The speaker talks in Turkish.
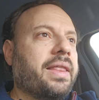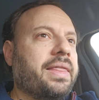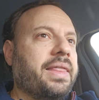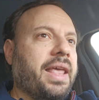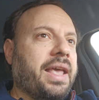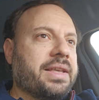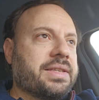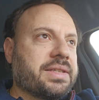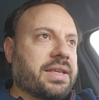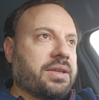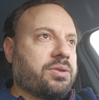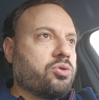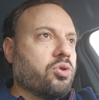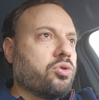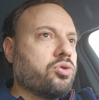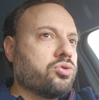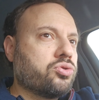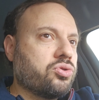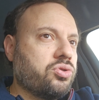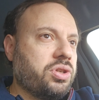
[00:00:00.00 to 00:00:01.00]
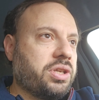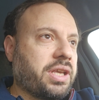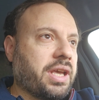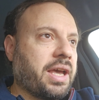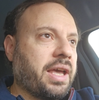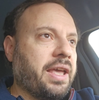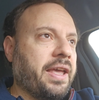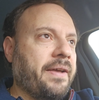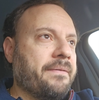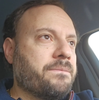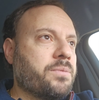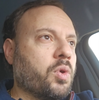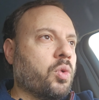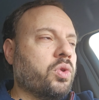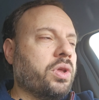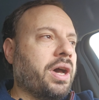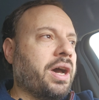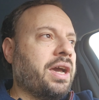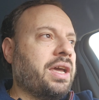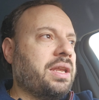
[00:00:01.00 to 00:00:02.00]
Neyse çok uzun hikaye.
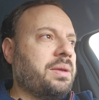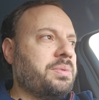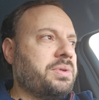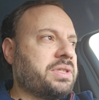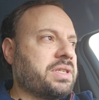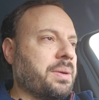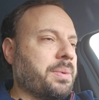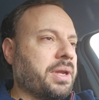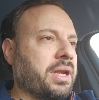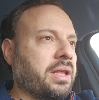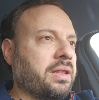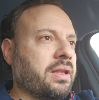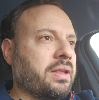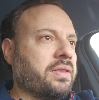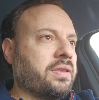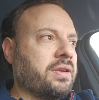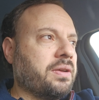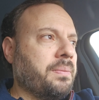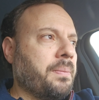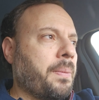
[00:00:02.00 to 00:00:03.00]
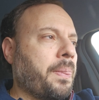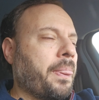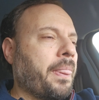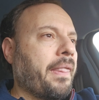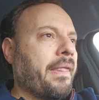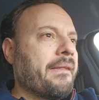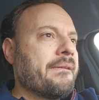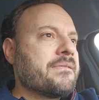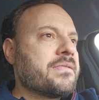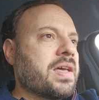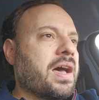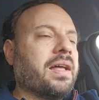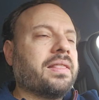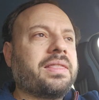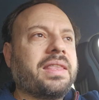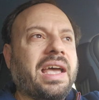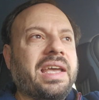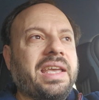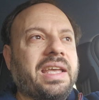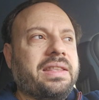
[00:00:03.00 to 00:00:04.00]
Onu ayrı bir zaman anlatırım.
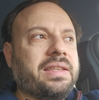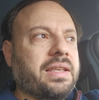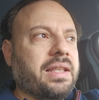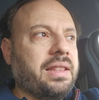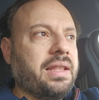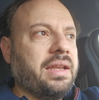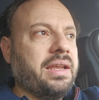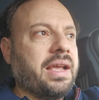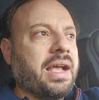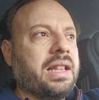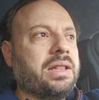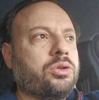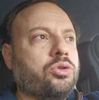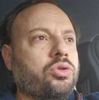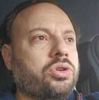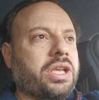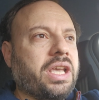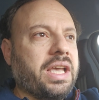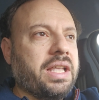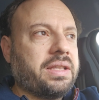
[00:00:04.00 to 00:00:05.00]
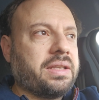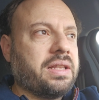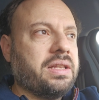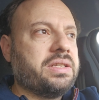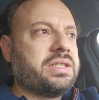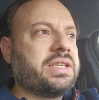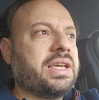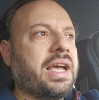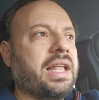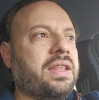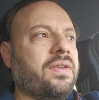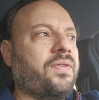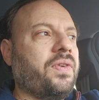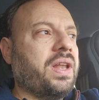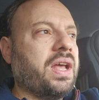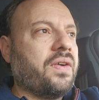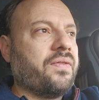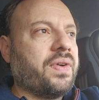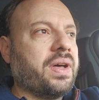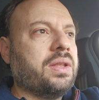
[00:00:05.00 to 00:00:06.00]
Hatta yetkilileri geldi, Türkiye yetkilisi geldi
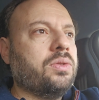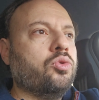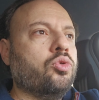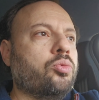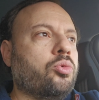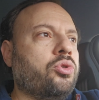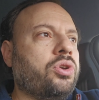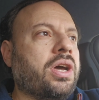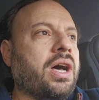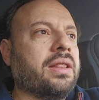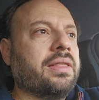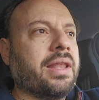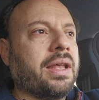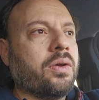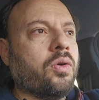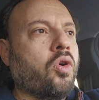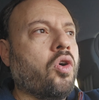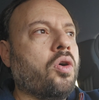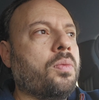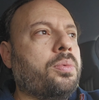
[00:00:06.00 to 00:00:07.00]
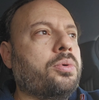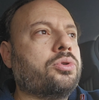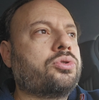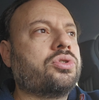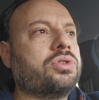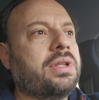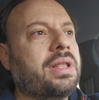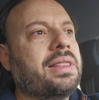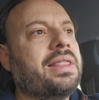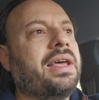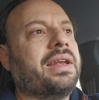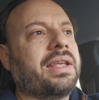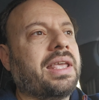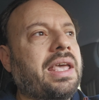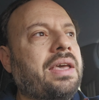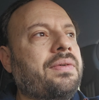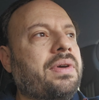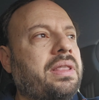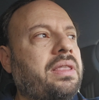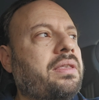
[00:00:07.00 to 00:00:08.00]
filan falan numune aldılar. O bu şu dediler ki
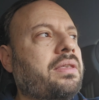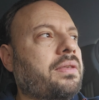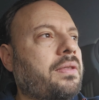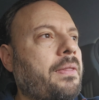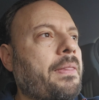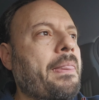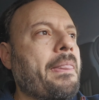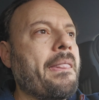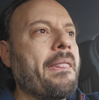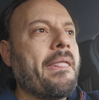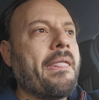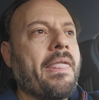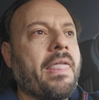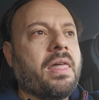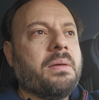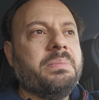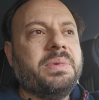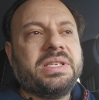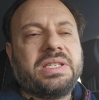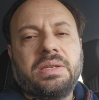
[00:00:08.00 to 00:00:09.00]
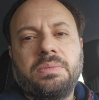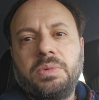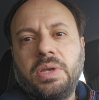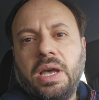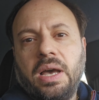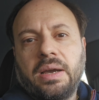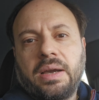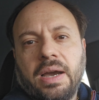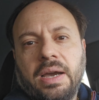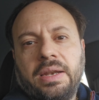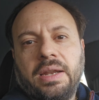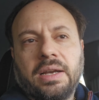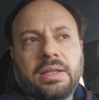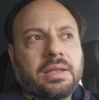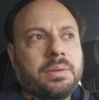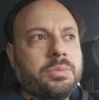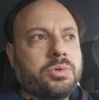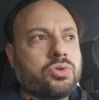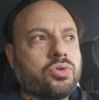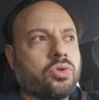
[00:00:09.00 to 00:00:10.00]
evet bizim yağ
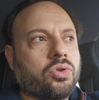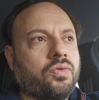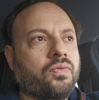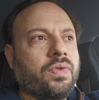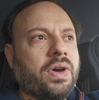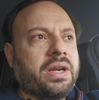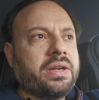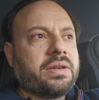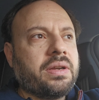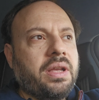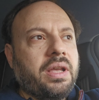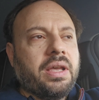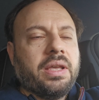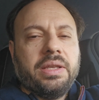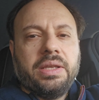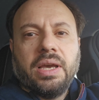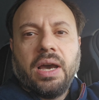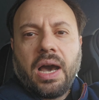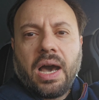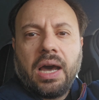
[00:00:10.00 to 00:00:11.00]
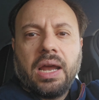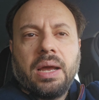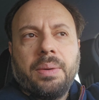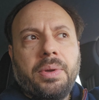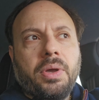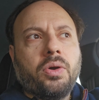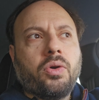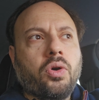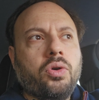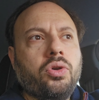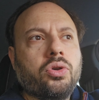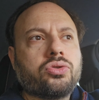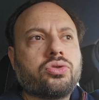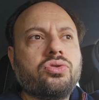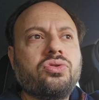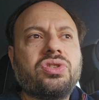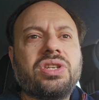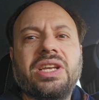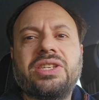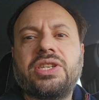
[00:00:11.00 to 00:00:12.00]
kaynaklı bir sorun var. Yağ arabaya
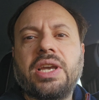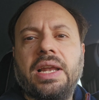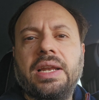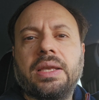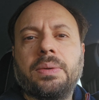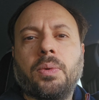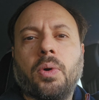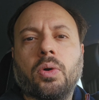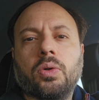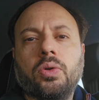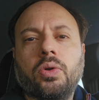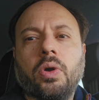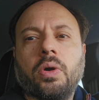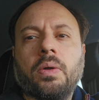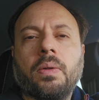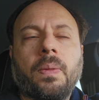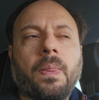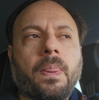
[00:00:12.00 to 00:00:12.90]
koyuyorsunuz reçel gibi oluyor.